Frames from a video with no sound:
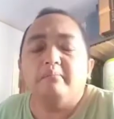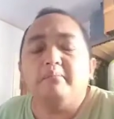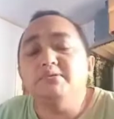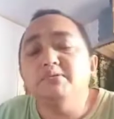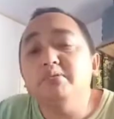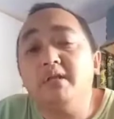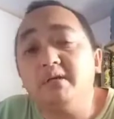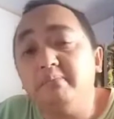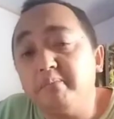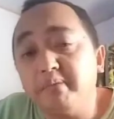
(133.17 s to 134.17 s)
menjual
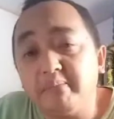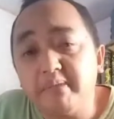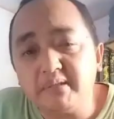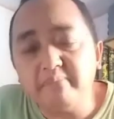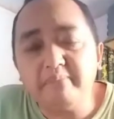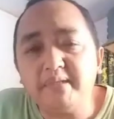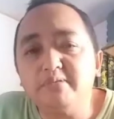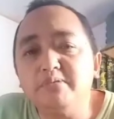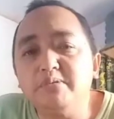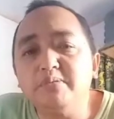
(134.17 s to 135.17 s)
ke beberapa
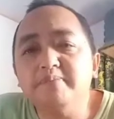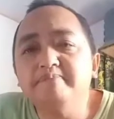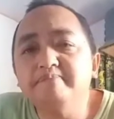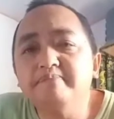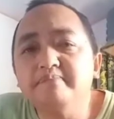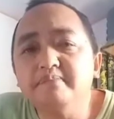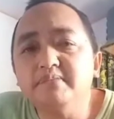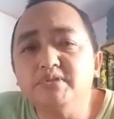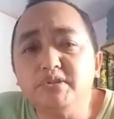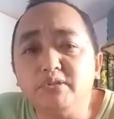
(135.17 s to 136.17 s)
tempat untuk
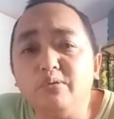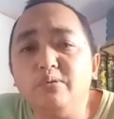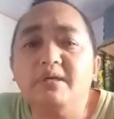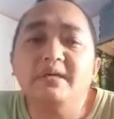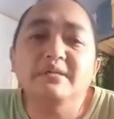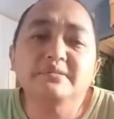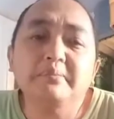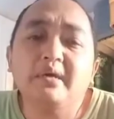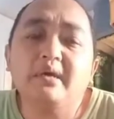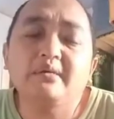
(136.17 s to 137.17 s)
di toko dan lain
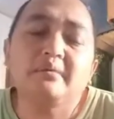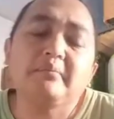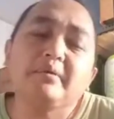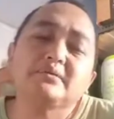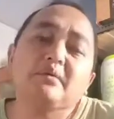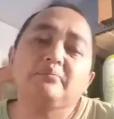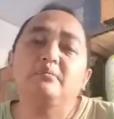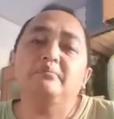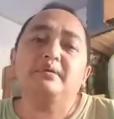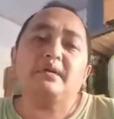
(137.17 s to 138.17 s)
sebagainya memang saya
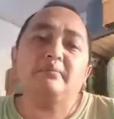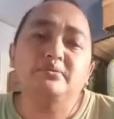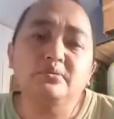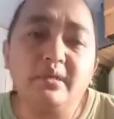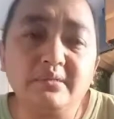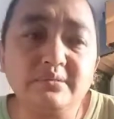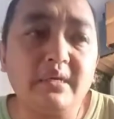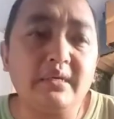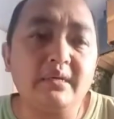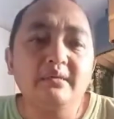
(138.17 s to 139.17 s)
belum pernah menjual ke
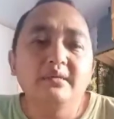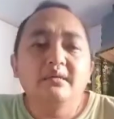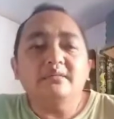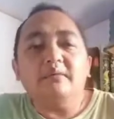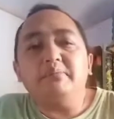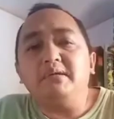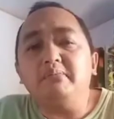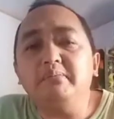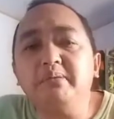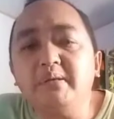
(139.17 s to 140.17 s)
sana tapi ada
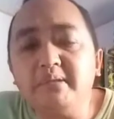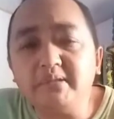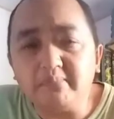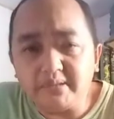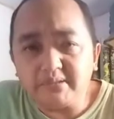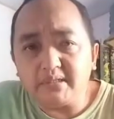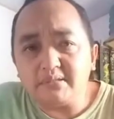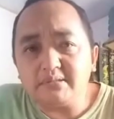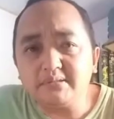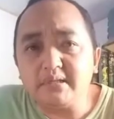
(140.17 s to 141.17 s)
beberapa teman yang
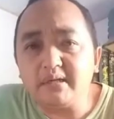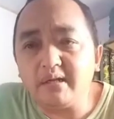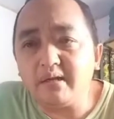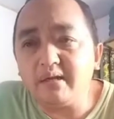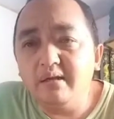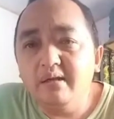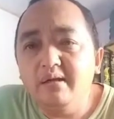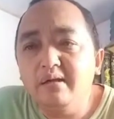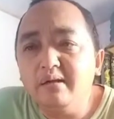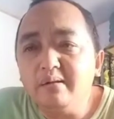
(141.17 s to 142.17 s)
secara
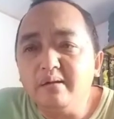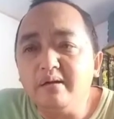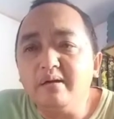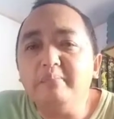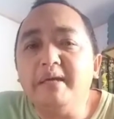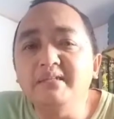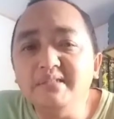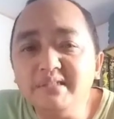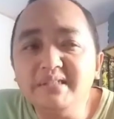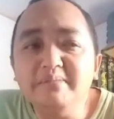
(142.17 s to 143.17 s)
uh,
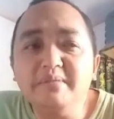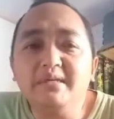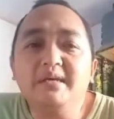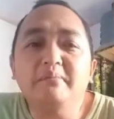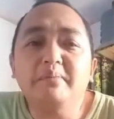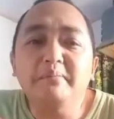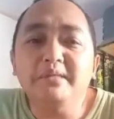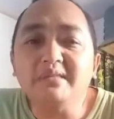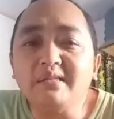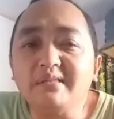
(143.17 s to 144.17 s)
mandiri mereka
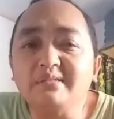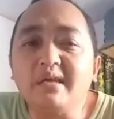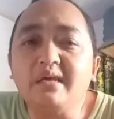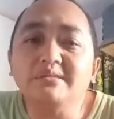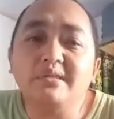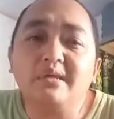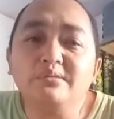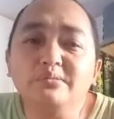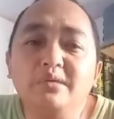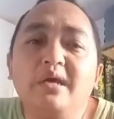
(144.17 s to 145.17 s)
meminta teh saya secara
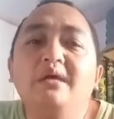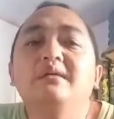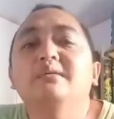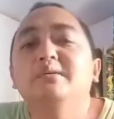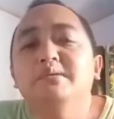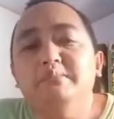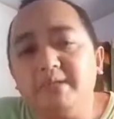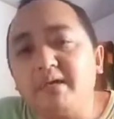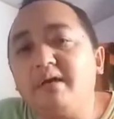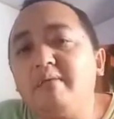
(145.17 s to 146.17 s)
curah
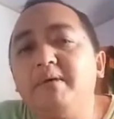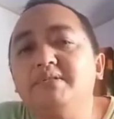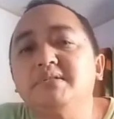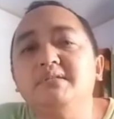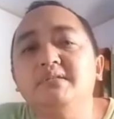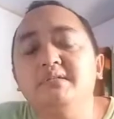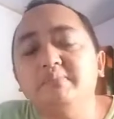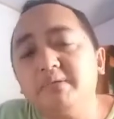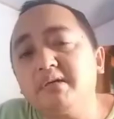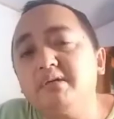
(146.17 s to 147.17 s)
mereka kemas sendiri
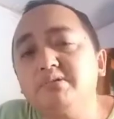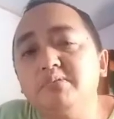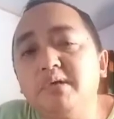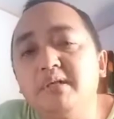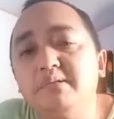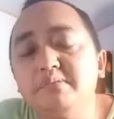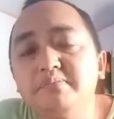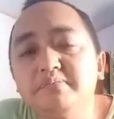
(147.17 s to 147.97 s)
mereka jual